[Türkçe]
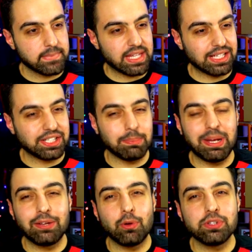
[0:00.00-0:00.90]
Gençler
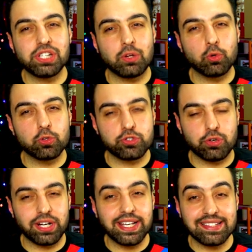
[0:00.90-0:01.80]
ben önce logo
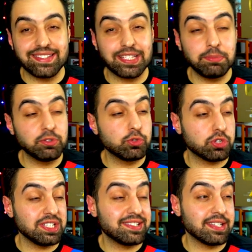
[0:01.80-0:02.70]
sonra yazı gibi
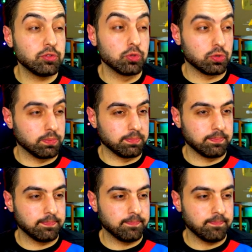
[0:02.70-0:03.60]
düş hissediyorum.
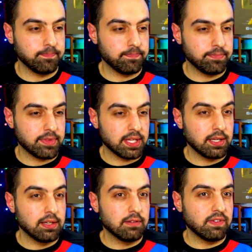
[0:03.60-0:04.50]

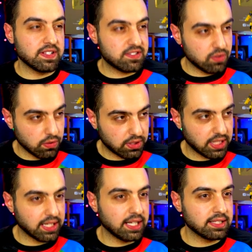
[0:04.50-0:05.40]
Ve son
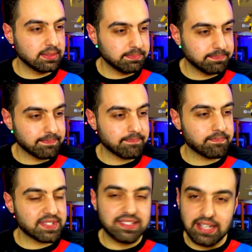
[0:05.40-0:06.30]
kararım
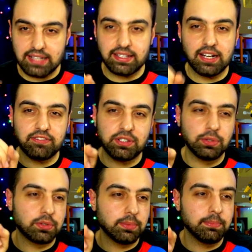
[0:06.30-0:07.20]
sağ taraf
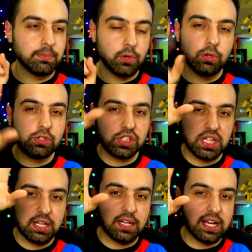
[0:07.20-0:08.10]
diyorum.
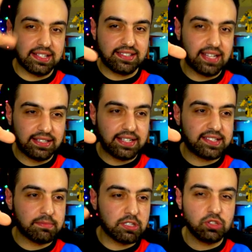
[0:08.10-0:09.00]
Önce aslan
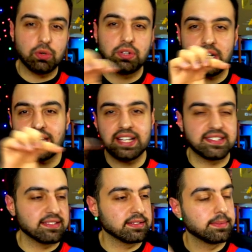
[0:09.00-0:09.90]
resmi sonra
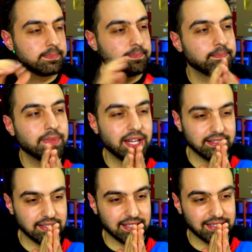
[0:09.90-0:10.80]
yazı.
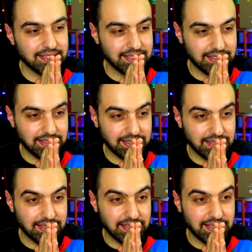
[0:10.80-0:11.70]
Hadi lan.
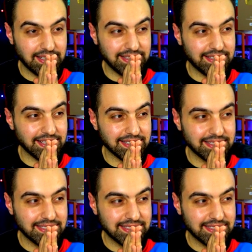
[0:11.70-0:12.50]
Hadi lan.